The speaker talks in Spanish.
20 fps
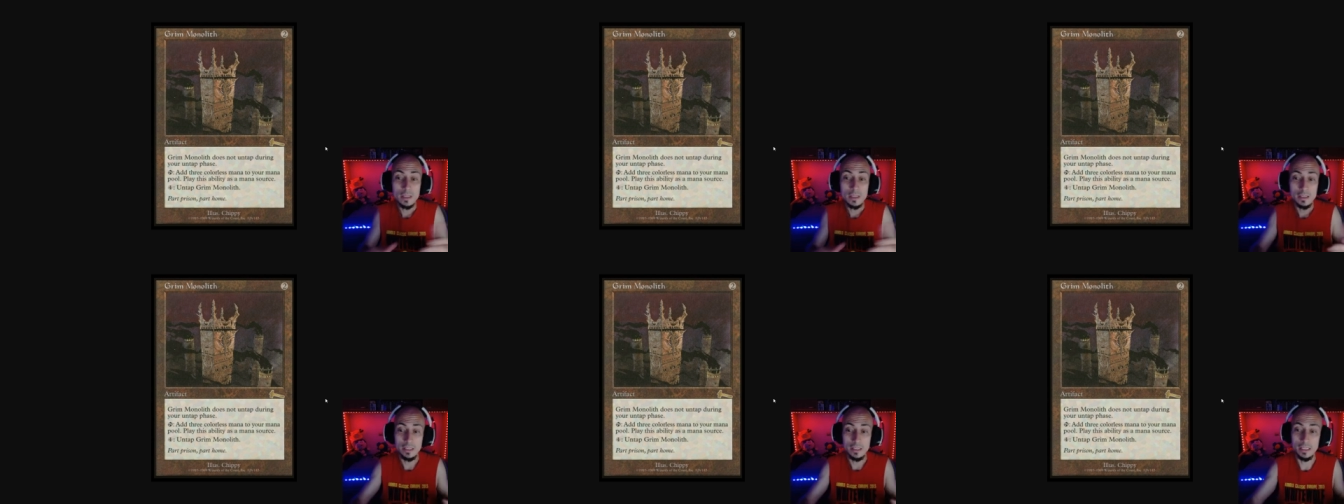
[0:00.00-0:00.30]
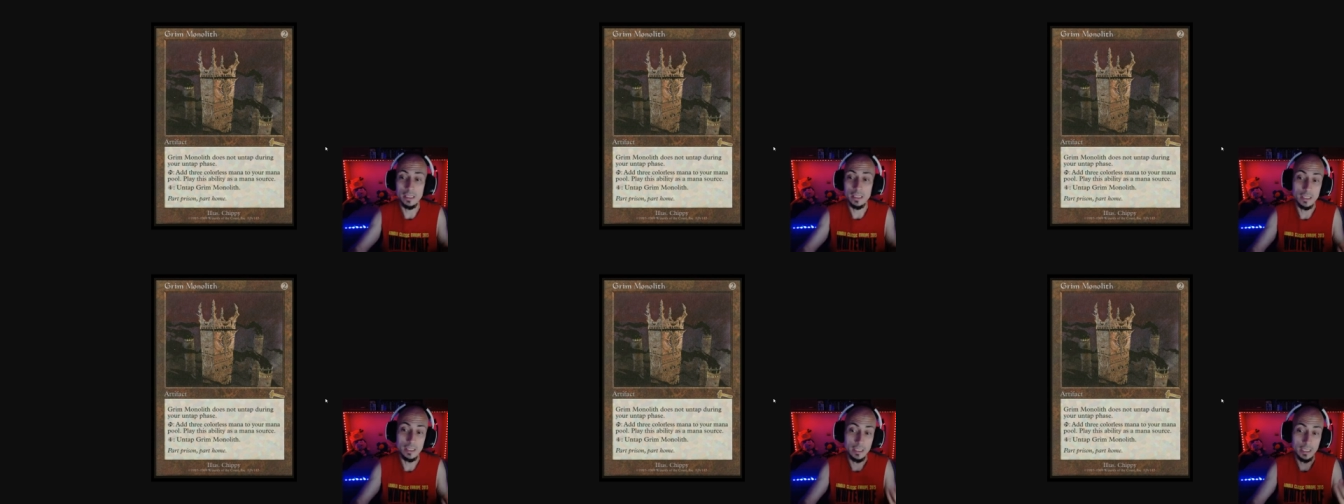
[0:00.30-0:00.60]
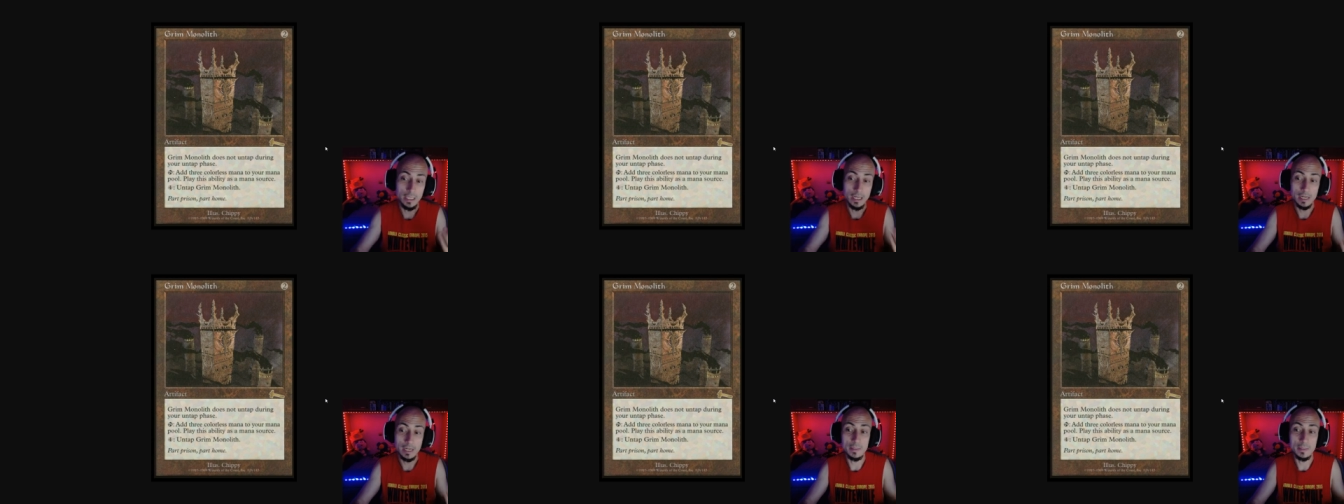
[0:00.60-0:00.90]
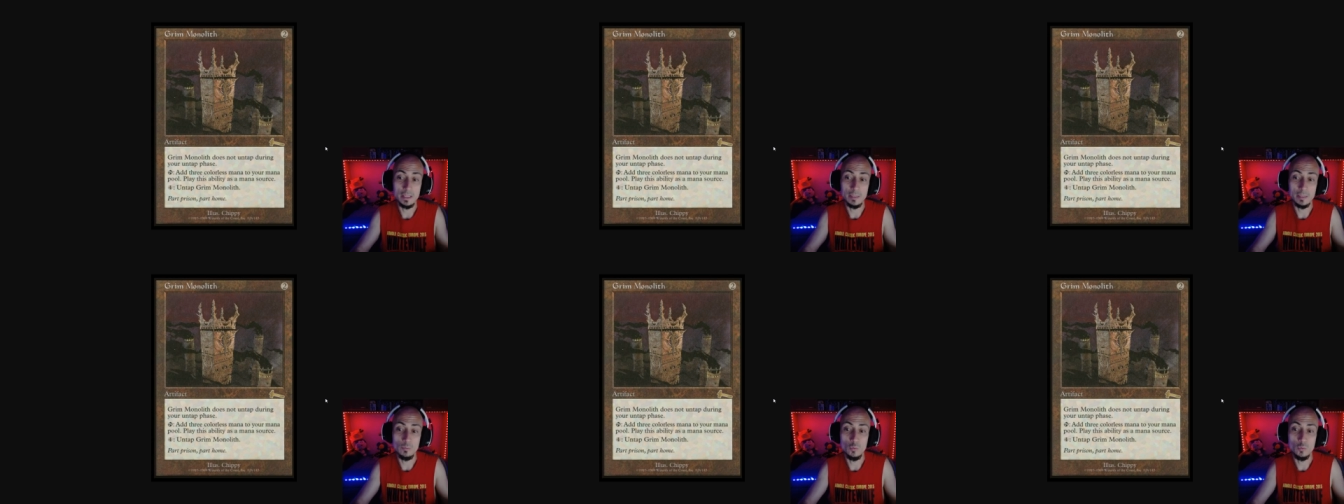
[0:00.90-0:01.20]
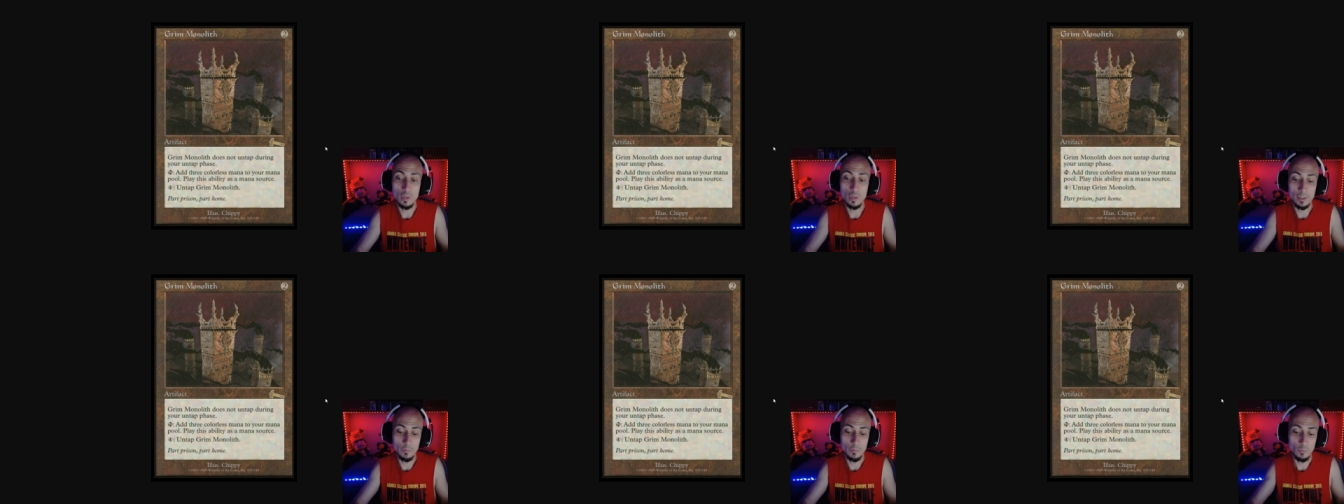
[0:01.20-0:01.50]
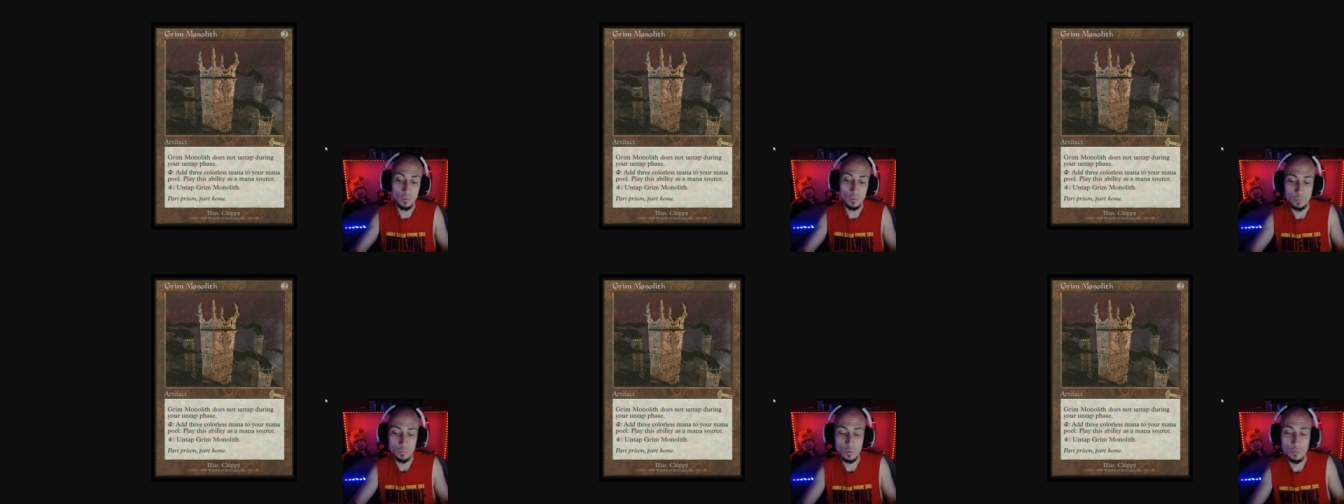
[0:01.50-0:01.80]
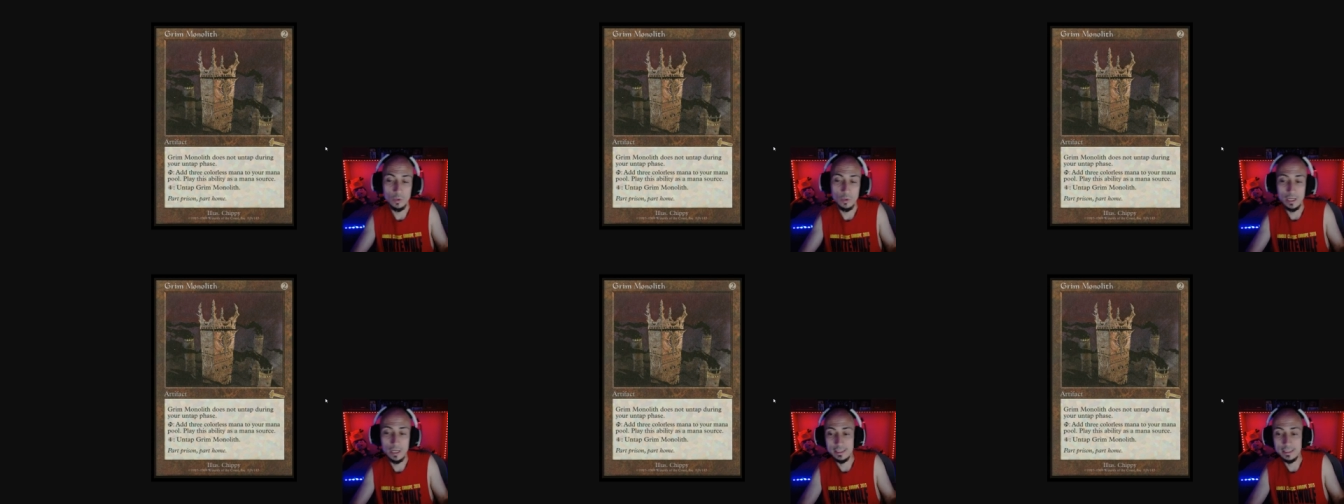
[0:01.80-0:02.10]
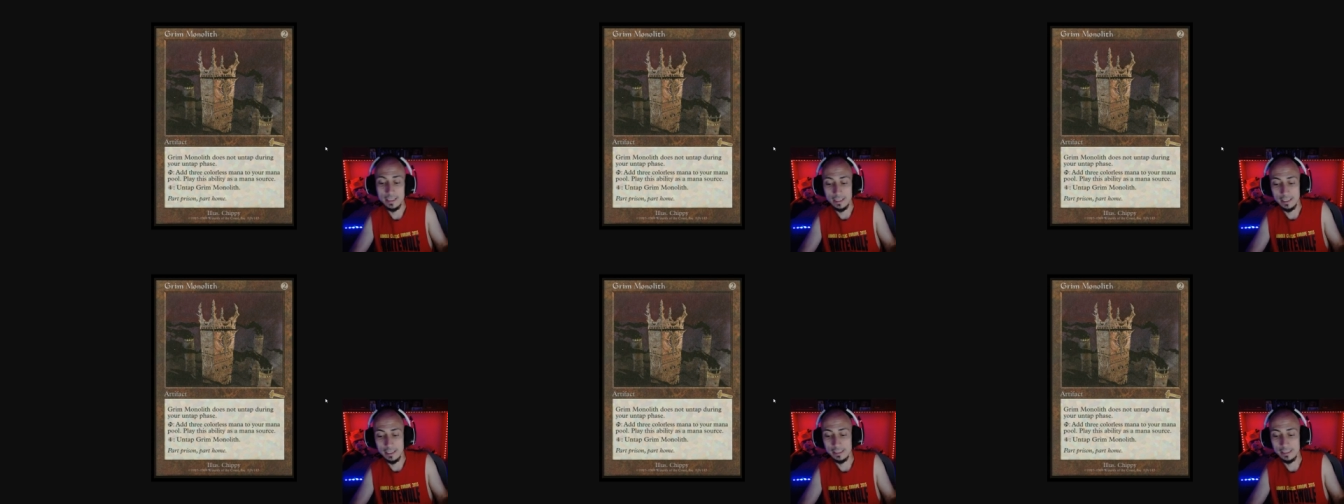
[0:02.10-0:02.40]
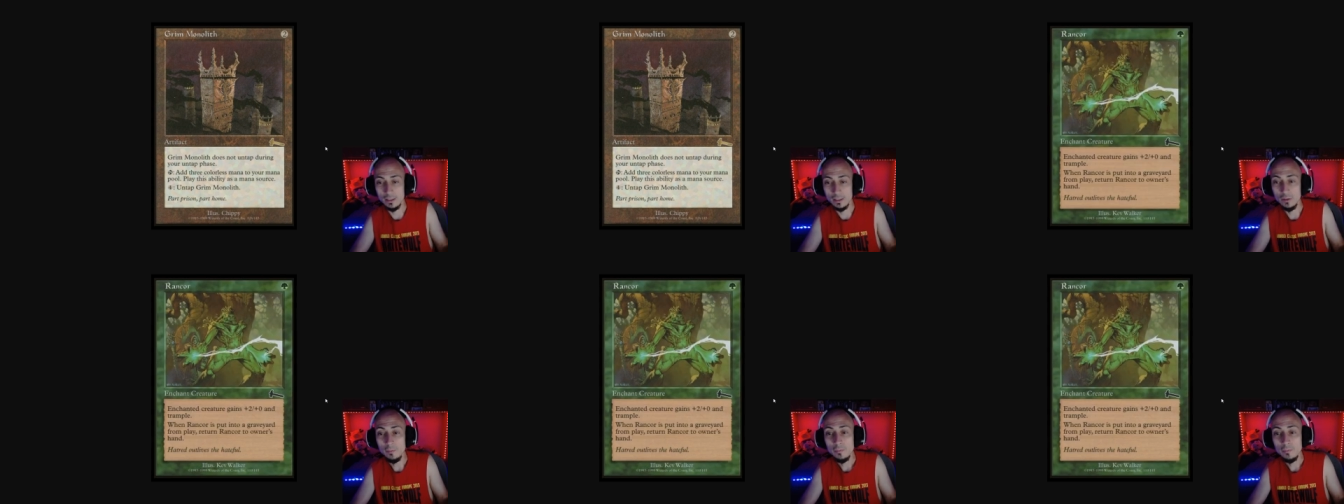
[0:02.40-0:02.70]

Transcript: y, realmente muy, muy, muy buena esta carta, ¿no?